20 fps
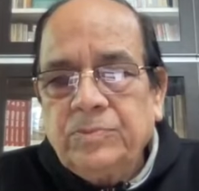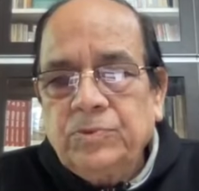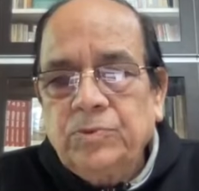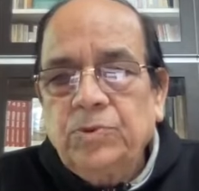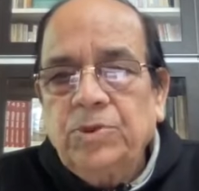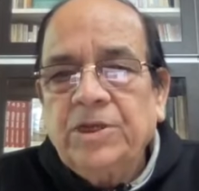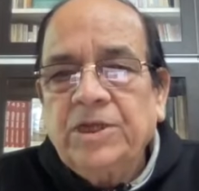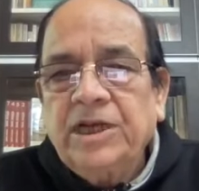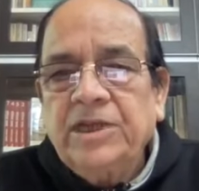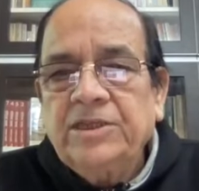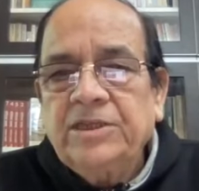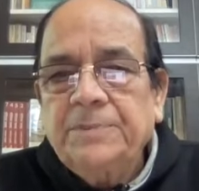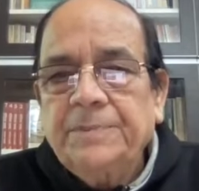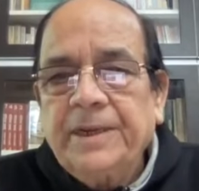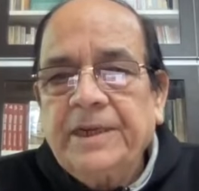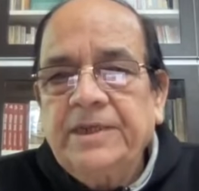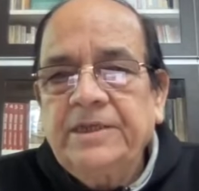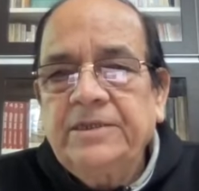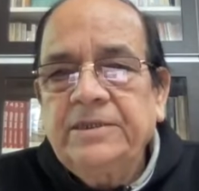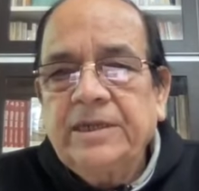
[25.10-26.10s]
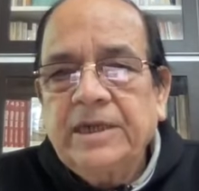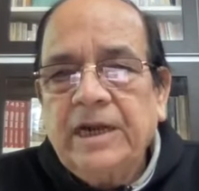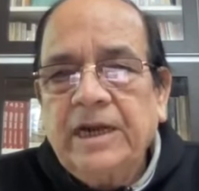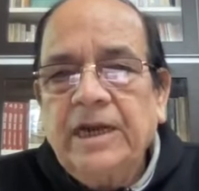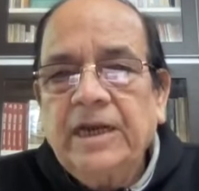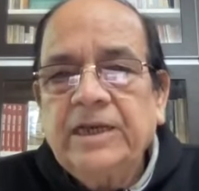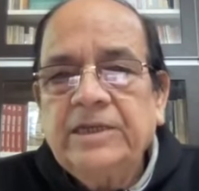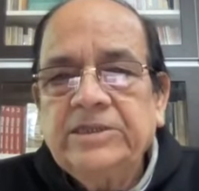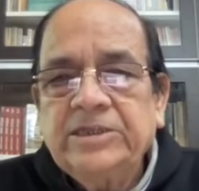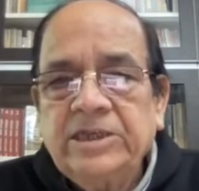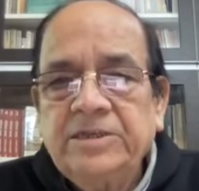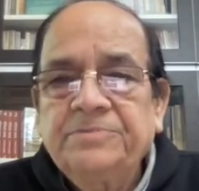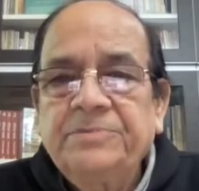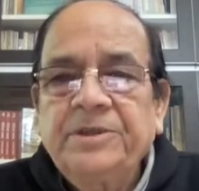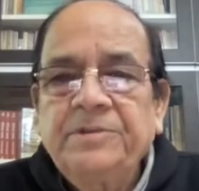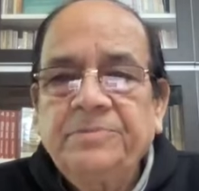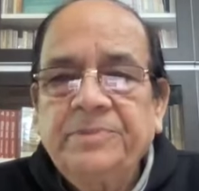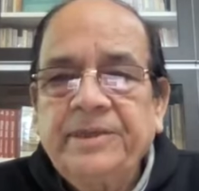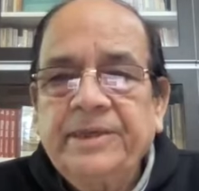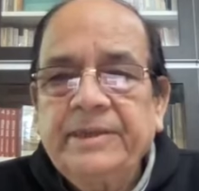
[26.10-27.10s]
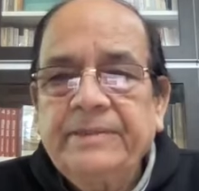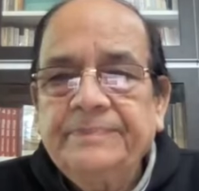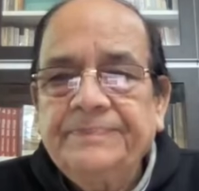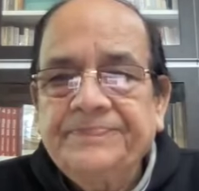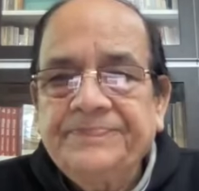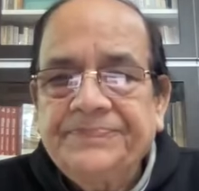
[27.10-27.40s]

सूर्यकांत त्रिपाठी निराला का जन्मदिन भी है